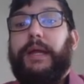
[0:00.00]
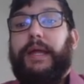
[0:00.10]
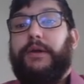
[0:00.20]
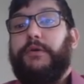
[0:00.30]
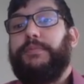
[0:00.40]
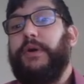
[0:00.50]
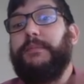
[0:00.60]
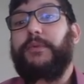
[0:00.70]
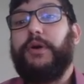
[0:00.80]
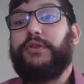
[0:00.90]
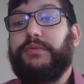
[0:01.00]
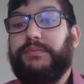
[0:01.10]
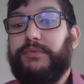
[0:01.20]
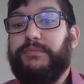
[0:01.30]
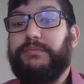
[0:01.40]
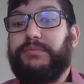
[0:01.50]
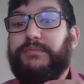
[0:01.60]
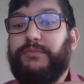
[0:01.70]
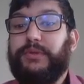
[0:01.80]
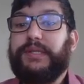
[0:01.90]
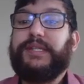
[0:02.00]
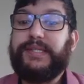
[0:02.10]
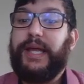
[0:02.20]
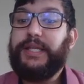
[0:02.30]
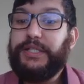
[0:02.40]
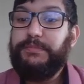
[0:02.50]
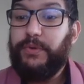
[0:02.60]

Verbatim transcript: é, comprou uma moto com, com, multas de 7